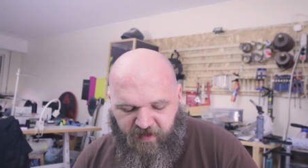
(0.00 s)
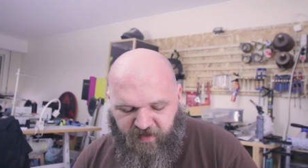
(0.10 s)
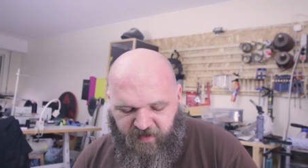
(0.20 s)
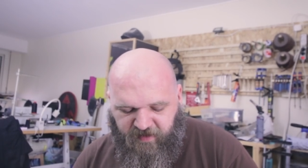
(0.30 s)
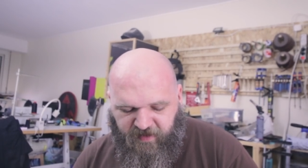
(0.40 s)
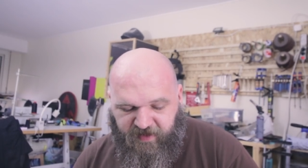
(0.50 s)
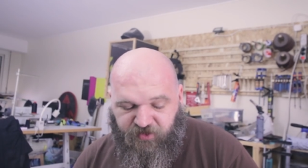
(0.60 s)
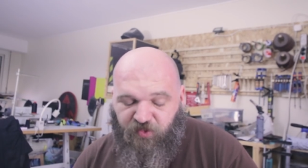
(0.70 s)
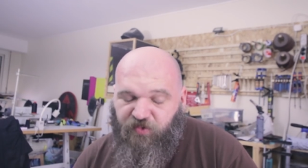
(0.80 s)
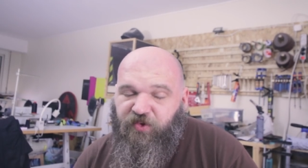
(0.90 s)

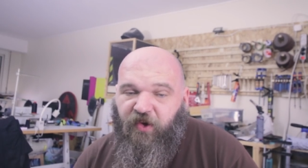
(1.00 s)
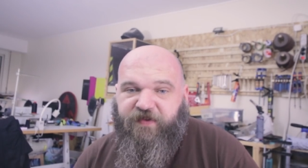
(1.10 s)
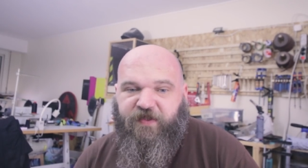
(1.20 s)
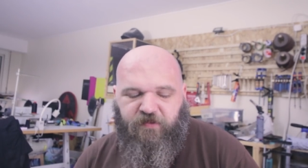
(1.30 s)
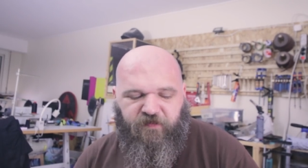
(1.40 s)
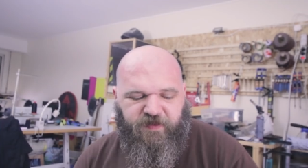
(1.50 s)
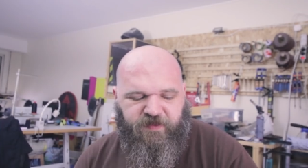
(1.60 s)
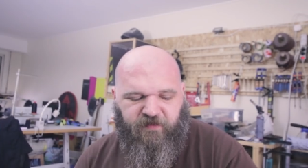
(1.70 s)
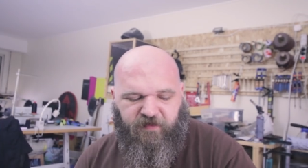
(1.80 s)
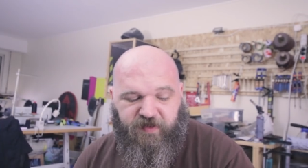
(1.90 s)
est-ce qu'une heure c'est
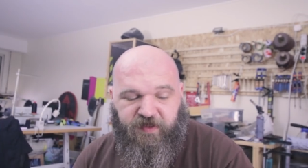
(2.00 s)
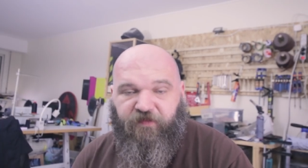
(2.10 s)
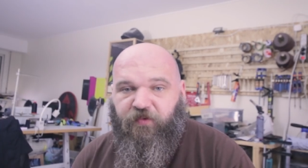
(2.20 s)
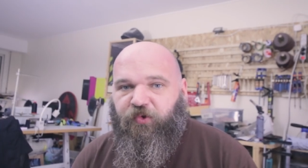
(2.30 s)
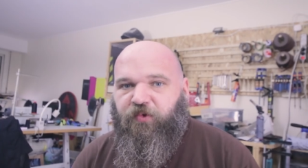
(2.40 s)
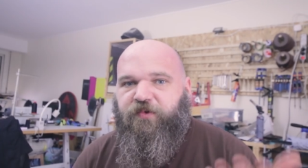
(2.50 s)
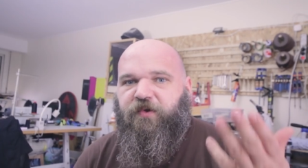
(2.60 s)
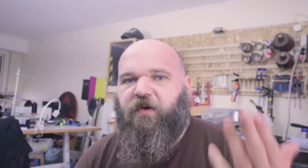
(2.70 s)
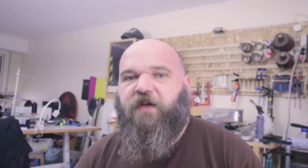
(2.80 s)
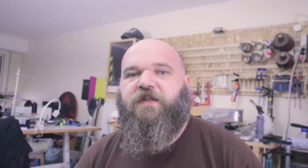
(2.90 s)
suffisant, est-ce qu'il faut
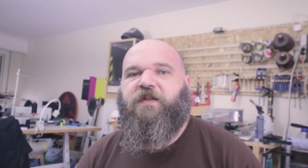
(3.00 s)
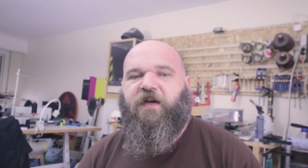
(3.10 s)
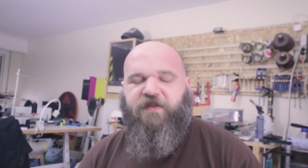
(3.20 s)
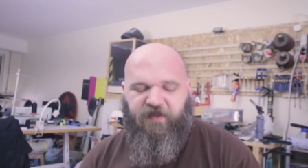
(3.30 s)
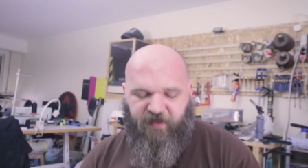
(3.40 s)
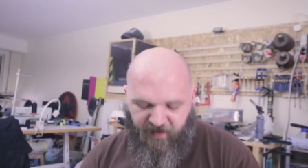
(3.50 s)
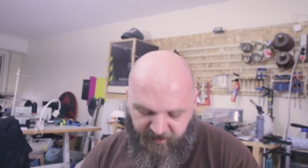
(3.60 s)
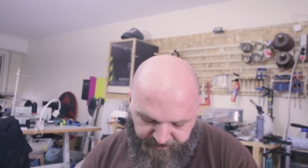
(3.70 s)
deux heures, etc., etc.